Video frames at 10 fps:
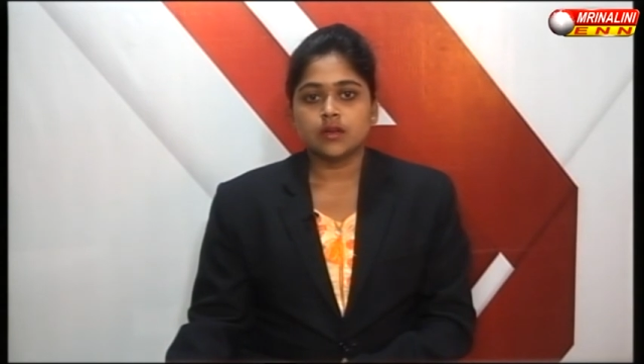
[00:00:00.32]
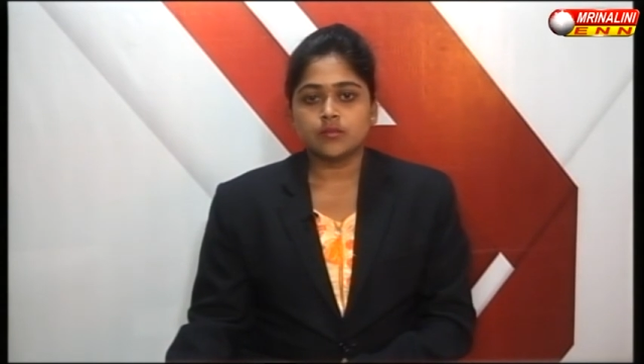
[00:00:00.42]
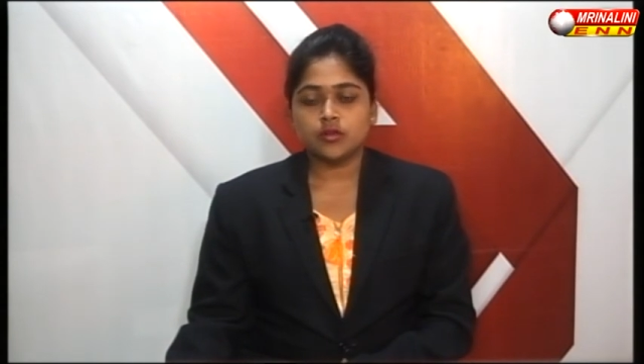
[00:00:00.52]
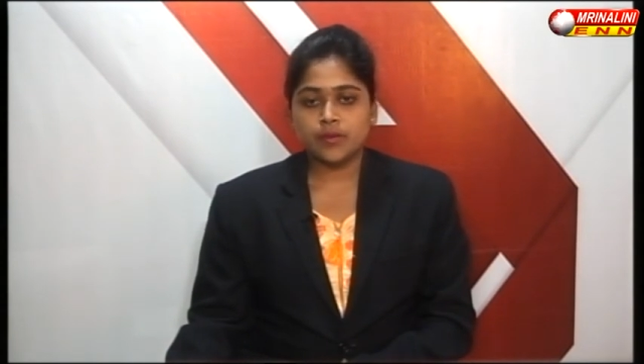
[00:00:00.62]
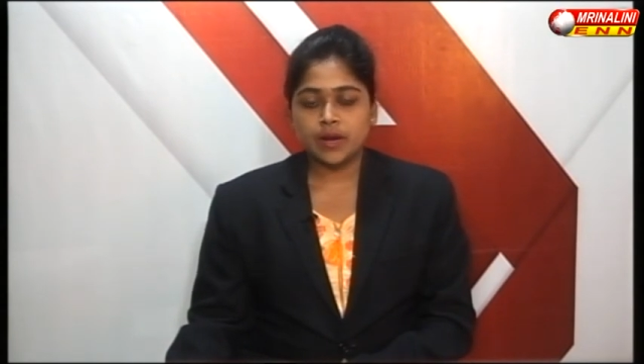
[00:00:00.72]

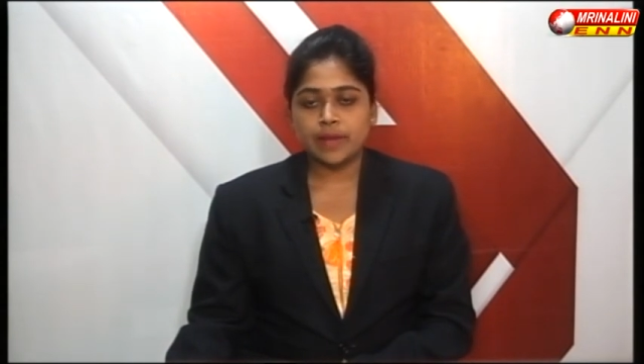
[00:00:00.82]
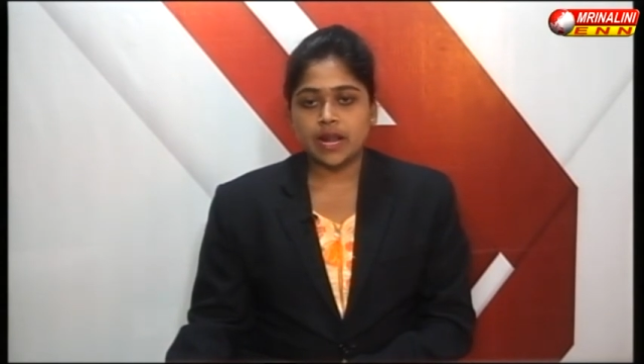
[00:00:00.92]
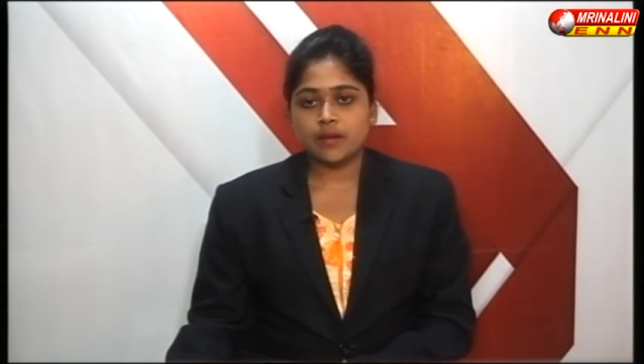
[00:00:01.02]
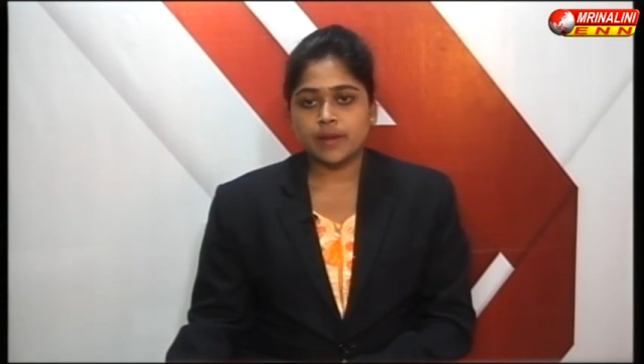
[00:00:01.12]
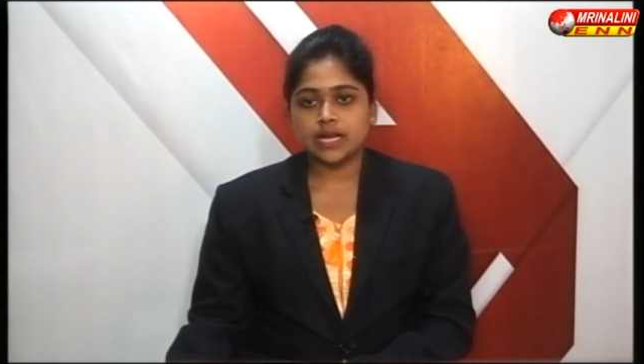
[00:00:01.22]
বুধবার
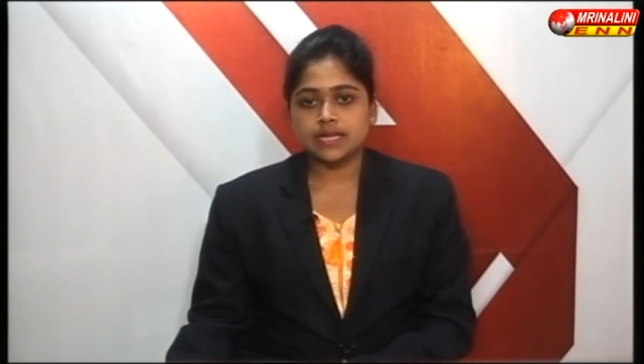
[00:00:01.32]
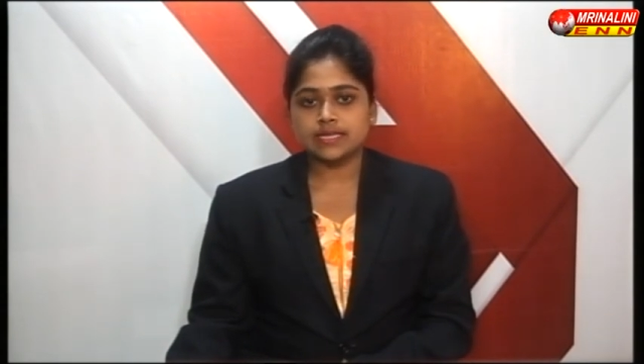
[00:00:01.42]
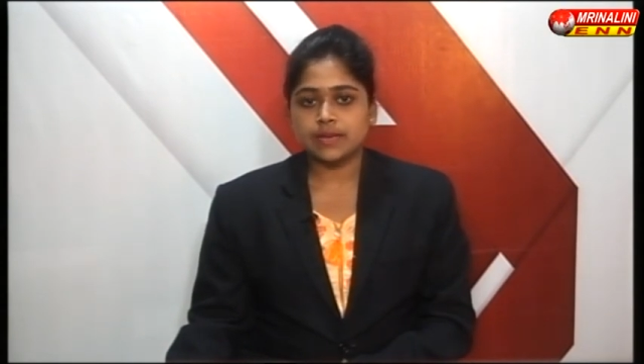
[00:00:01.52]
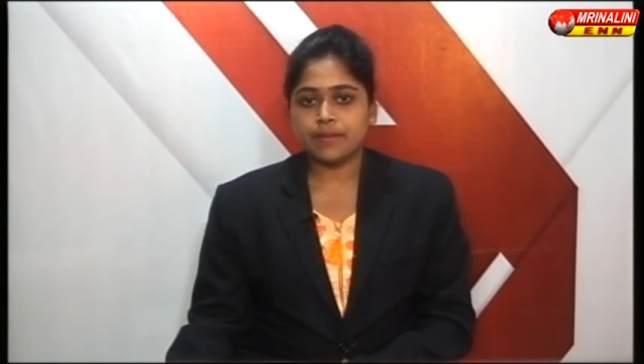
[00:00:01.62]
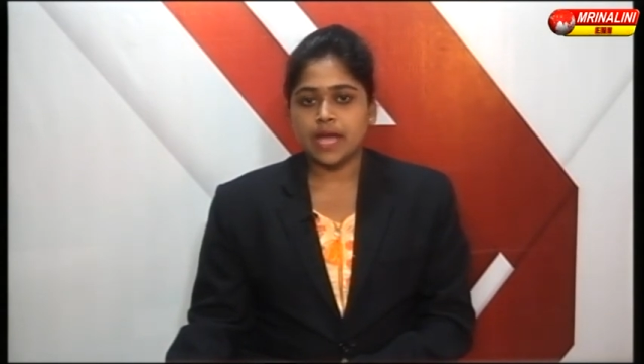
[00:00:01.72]
মেলার মাঠে
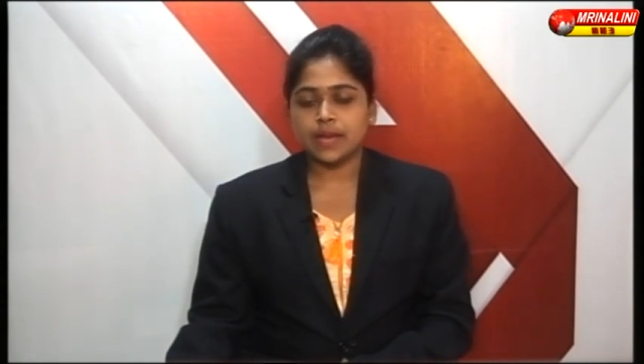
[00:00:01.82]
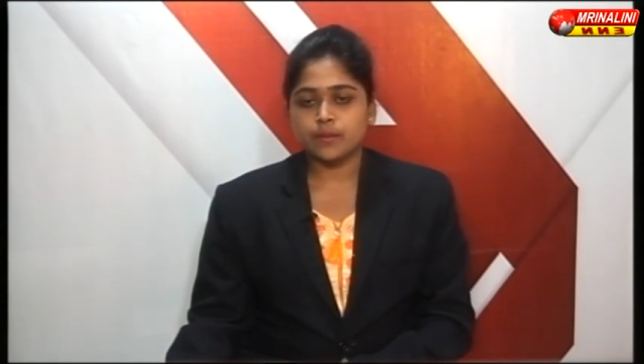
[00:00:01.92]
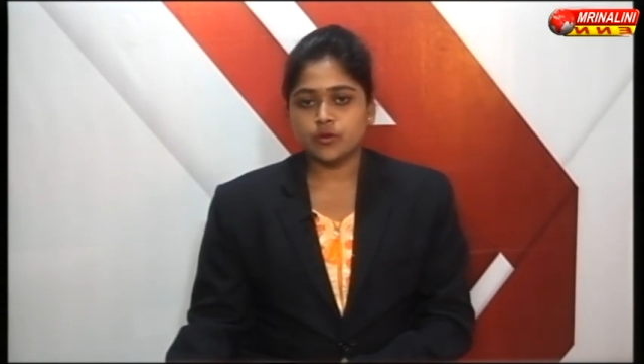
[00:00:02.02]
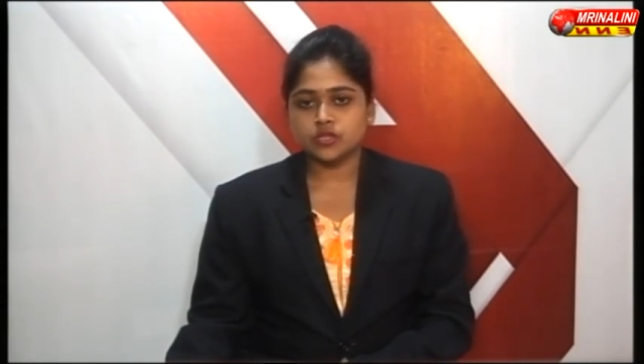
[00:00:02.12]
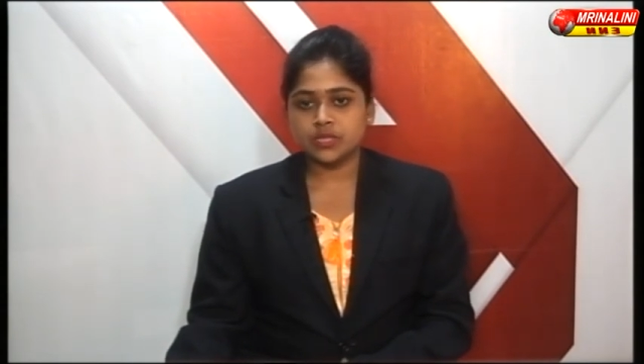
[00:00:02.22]

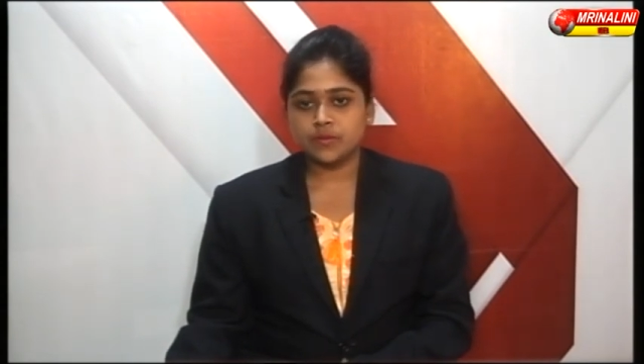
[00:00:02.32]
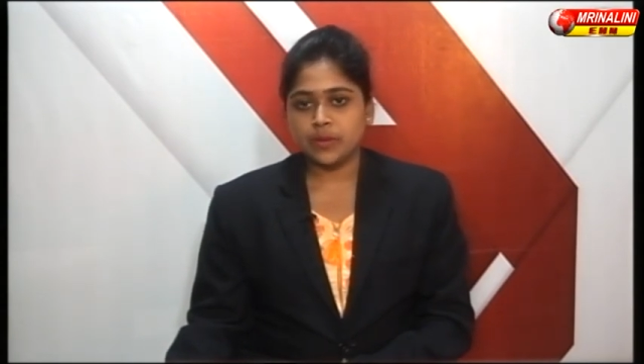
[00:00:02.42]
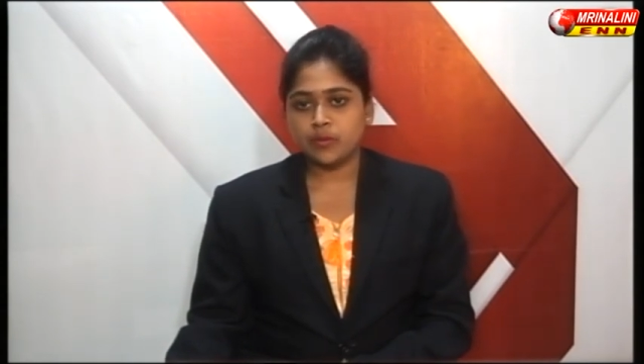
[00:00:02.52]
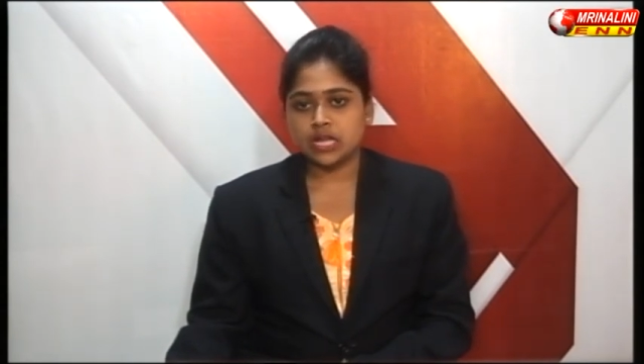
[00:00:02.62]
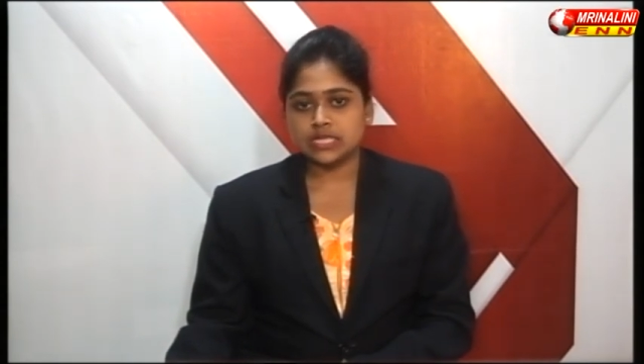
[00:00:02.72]
সিপিআইএম পশ্চিম
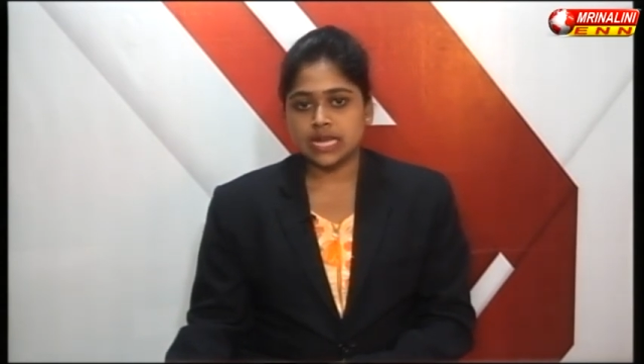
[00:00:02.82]
ত্রিপুরা